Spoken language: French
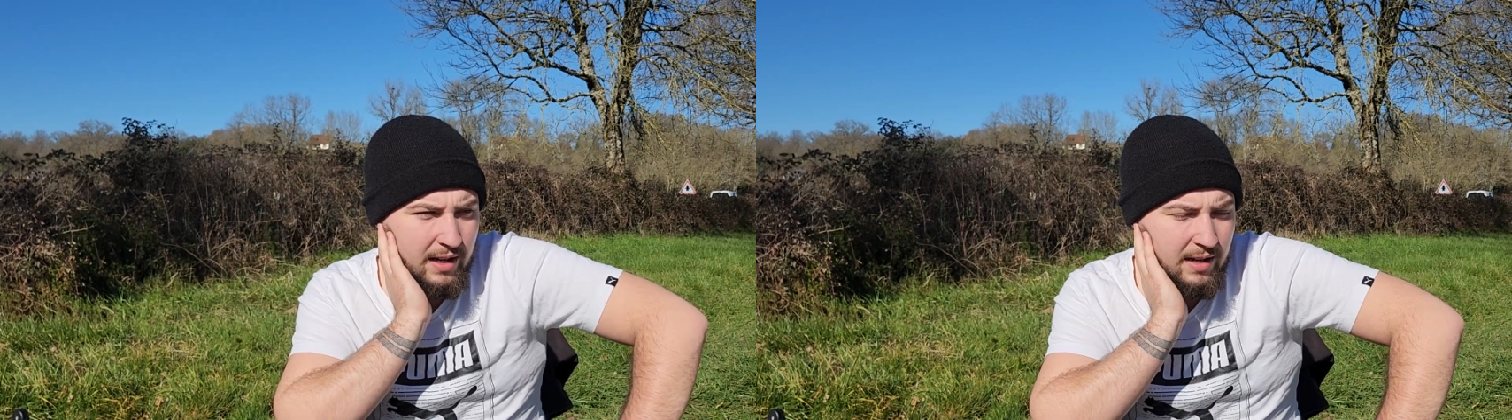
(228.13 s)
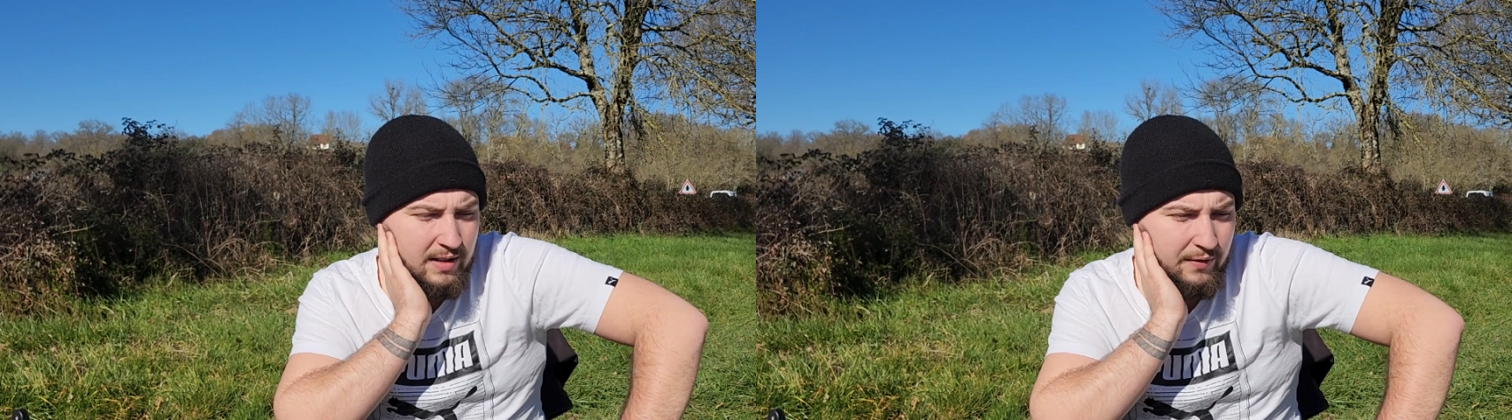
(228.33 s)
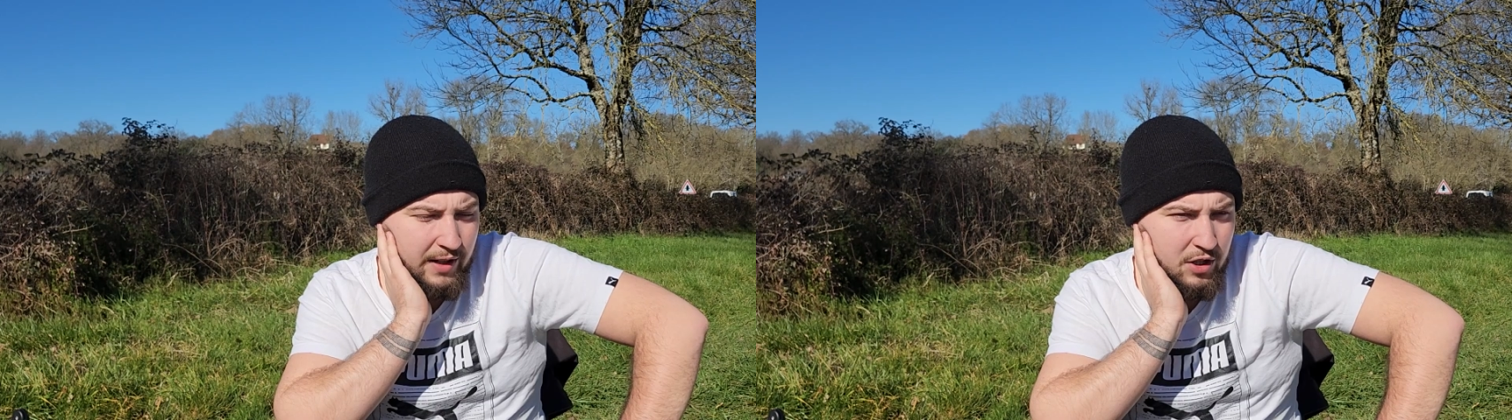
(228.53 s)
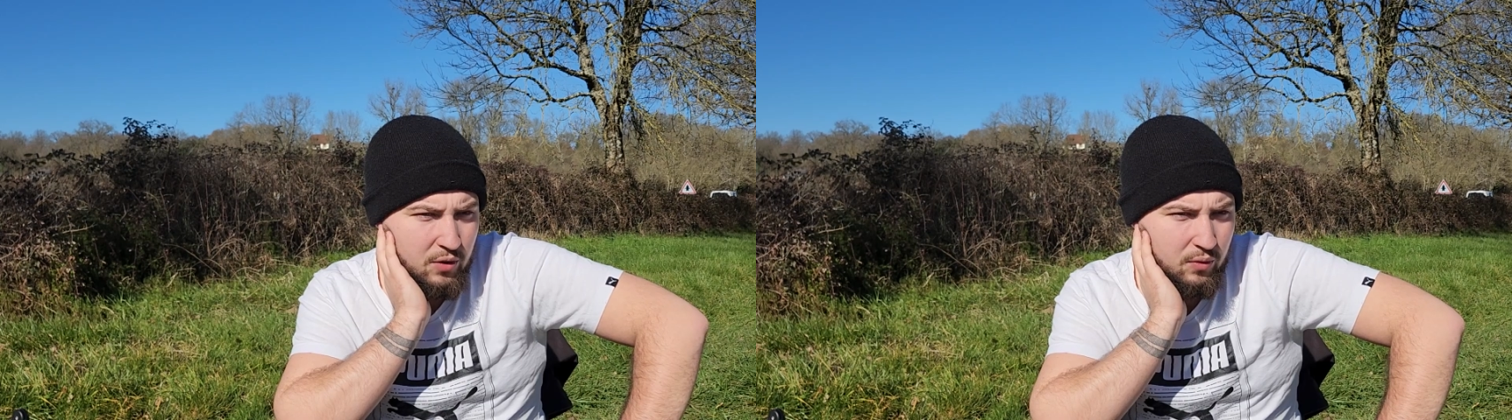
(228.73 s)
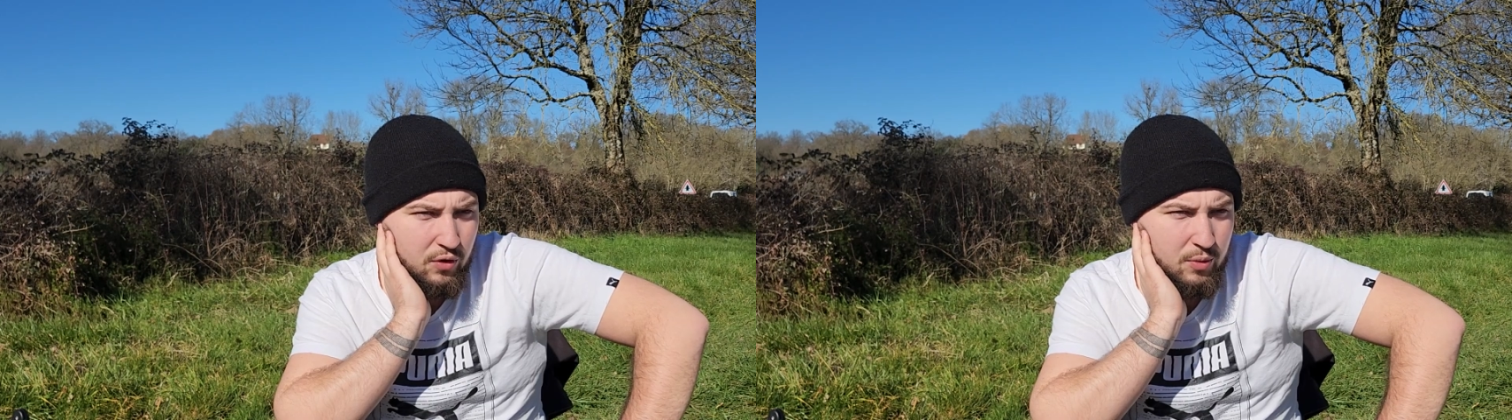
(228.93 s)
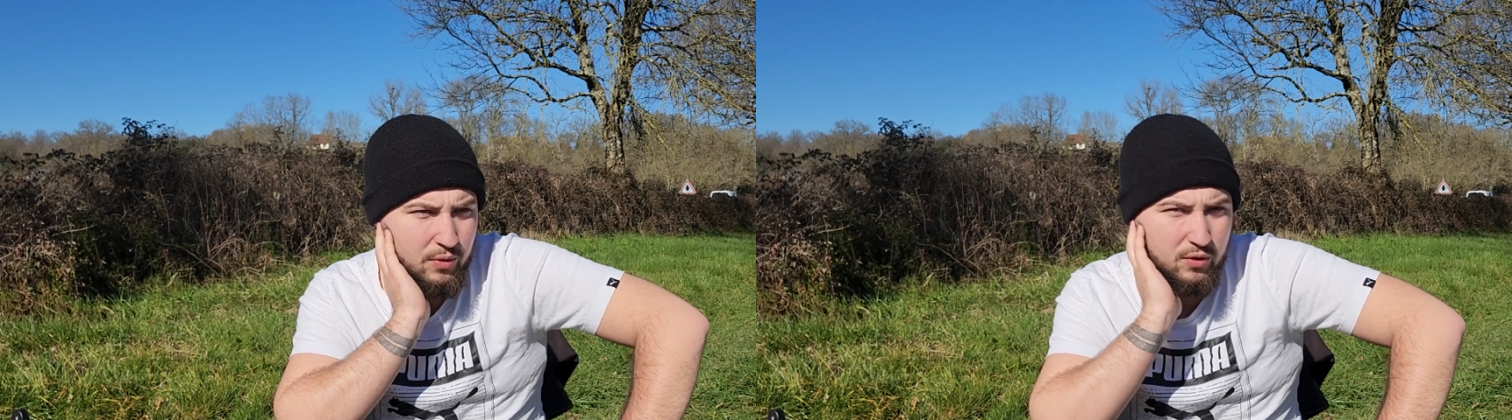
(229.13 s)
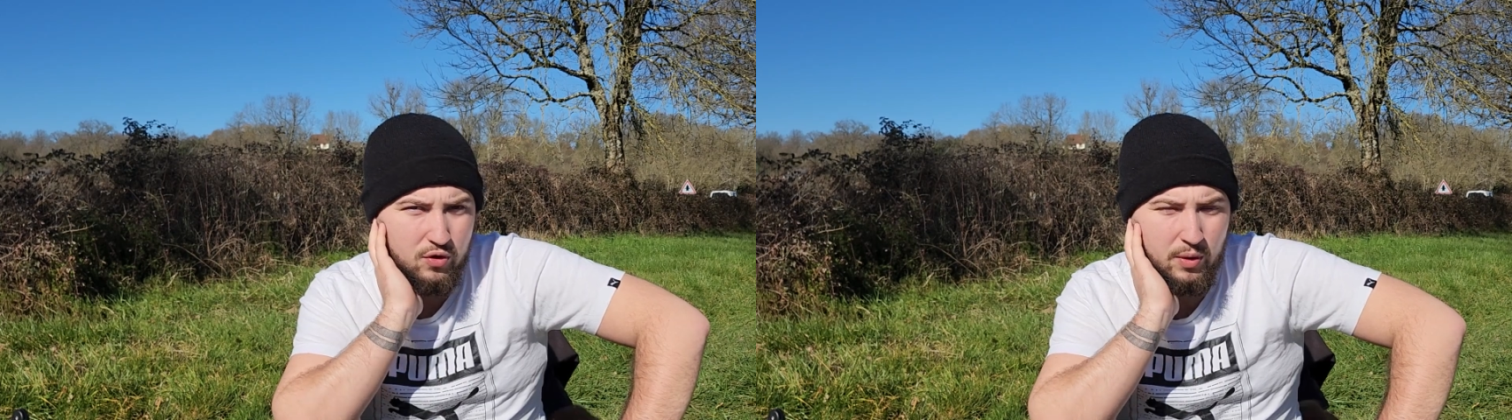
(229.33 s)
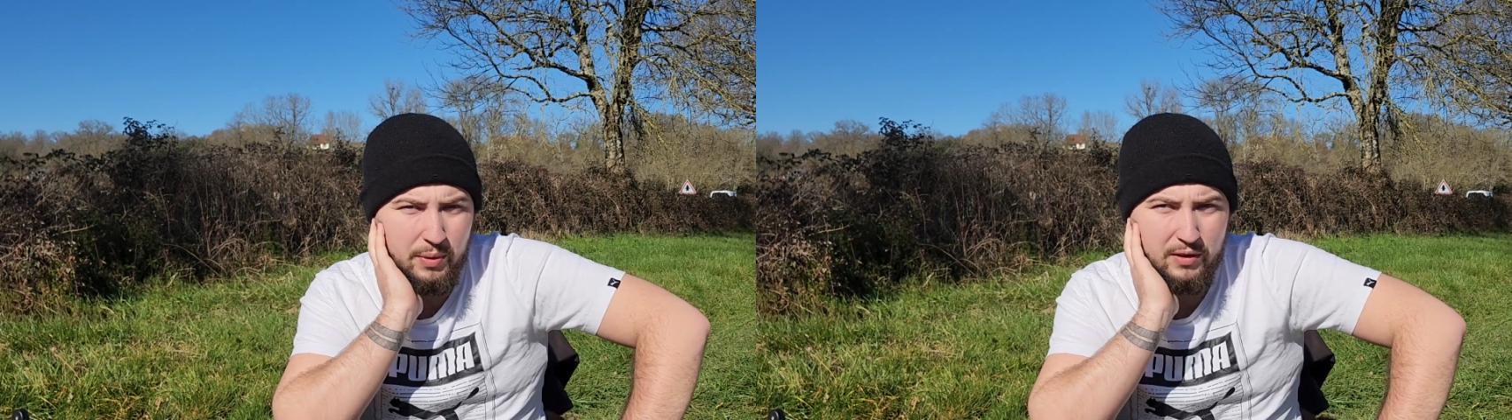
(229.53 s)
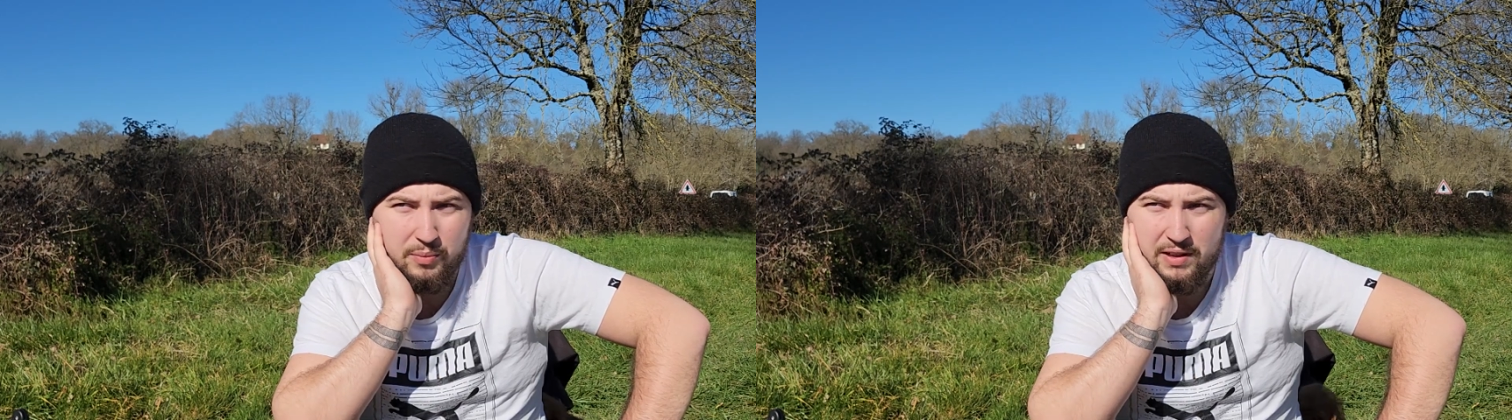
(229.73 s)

assez fraîche, donc euh, je pense que je vais pas être